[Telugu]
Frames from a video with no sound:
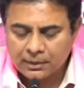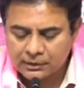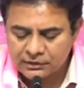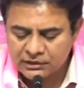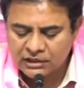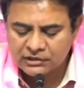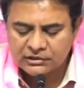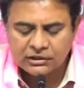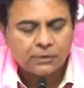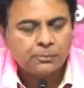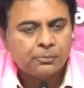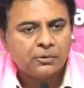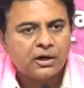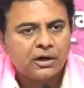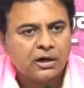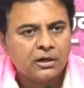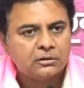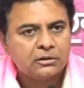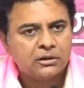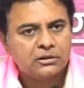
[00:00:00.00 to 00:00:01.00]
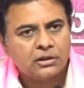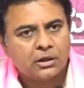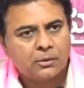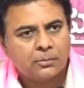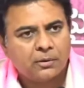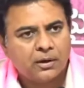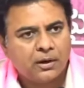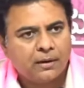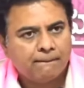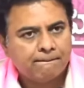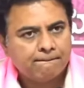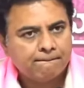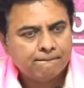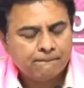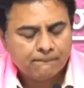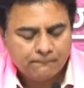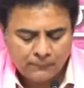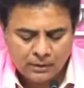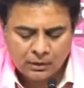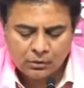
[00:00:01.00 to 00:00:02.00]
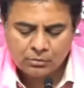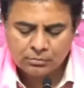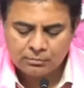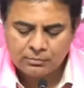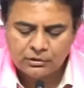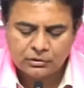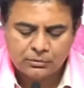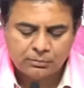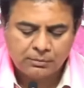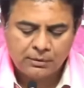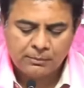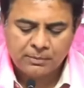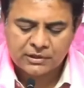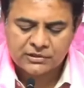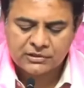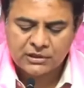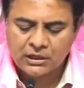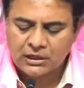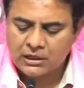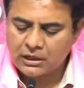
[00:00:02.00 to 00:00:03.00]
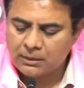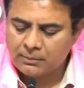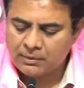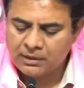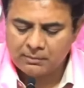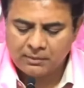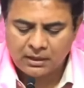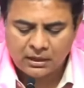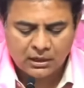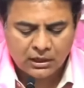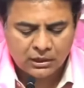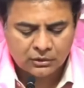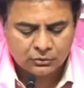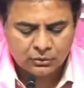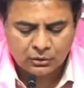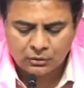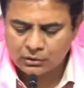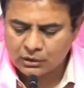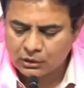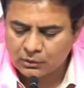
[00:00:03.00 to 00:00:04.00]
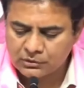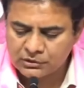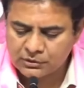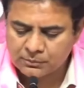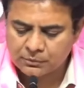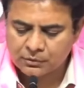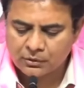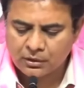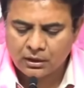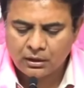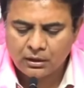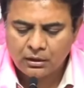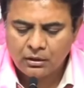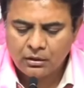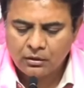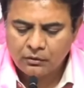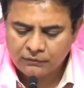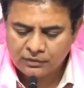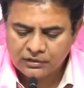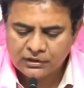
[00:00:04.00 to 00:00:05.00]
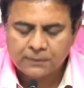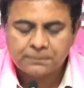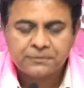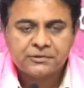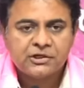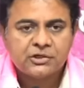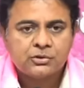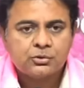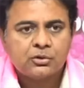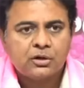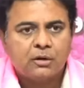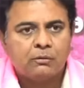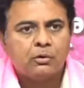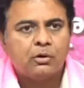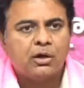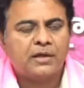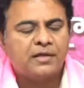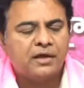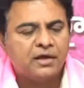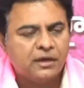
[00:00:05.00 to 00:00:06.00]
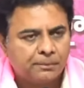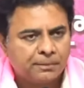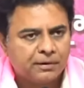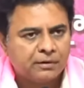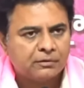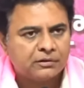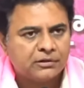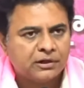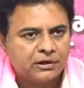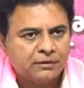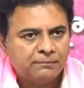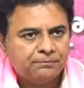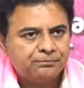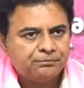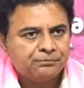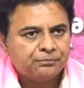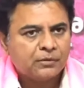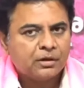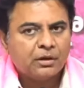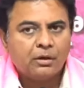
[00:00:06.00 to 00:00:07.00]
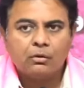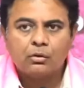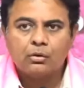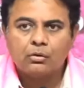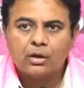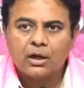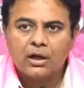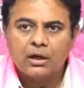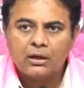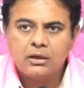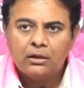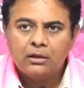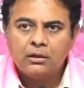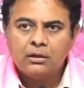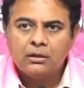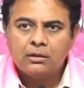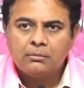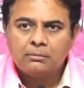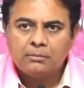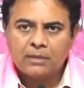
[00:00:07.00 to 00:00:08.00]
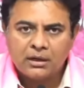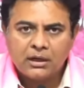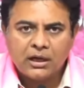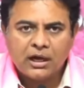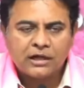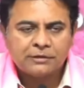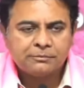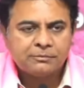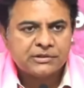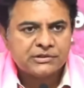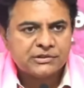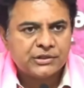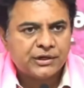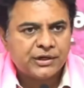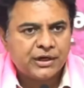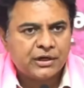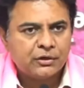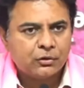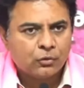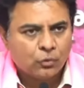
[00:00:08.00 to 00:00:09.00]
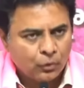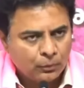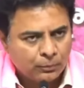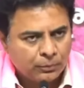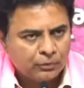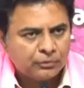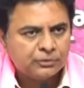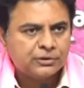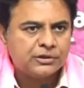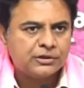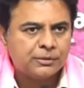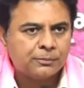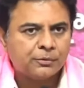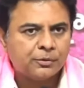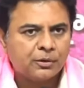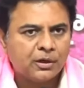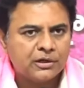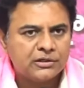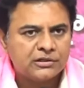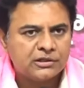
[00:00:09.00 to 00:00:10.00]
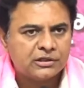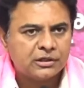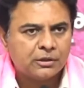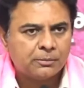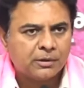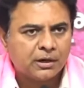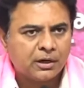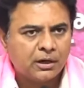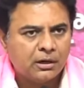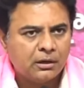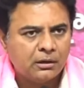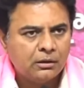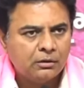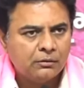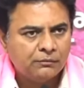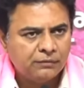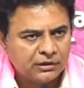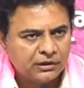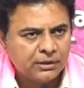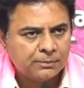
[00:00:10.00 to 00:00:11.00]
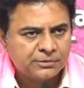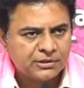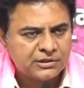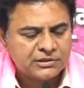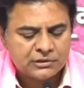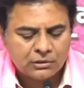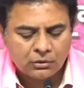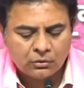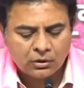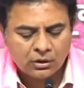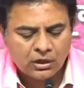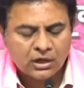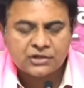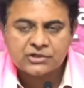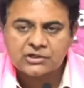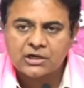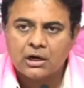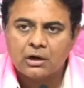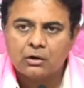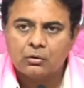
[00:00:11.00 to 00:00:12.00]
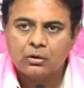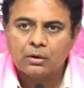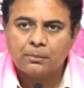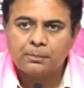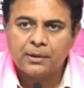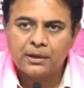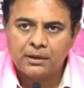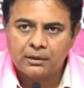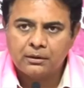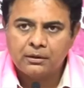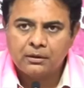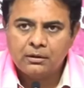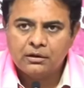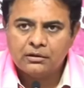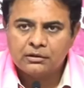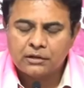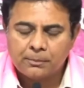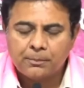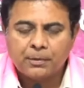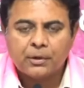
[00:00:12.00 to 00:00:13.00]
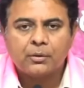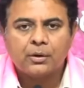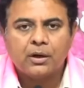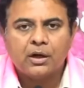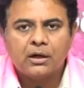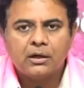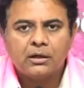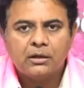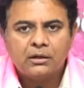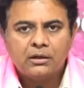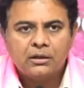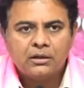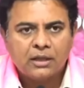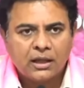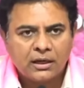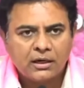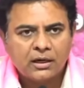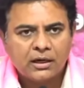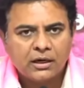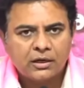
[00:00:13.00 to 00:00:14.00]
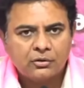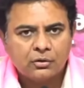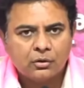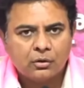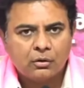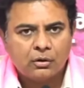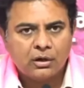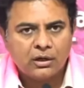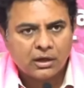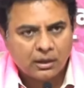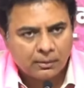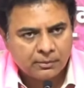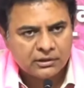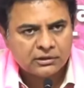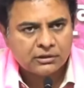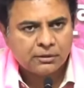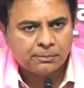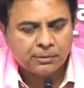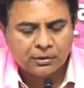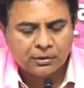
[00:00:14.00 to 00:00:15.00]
ప్రజల తరపున రైతుల తరపున మేము మీ మీ పక్షాన నిలబడి మాట్లాడుతూనే ఉంటామని చెప్పి కూడా విజ్ఞప్తి చేస్తూ ఎవరు అధైర్యపడవద్దని ఎవరు కూడా మరి ఆత్మస్థైర్యాన్ని కోల్పోవద్దని చెప్పి కూడా ఈ సందర్భంగా విజ్ఞప్తి చేస్తూ ఉన్నాం కష్టాల్లో ఉన్నప్పుడే తప్పకుండా ధైర్యంగా ఎదుర్కోవాలి కాబట్టి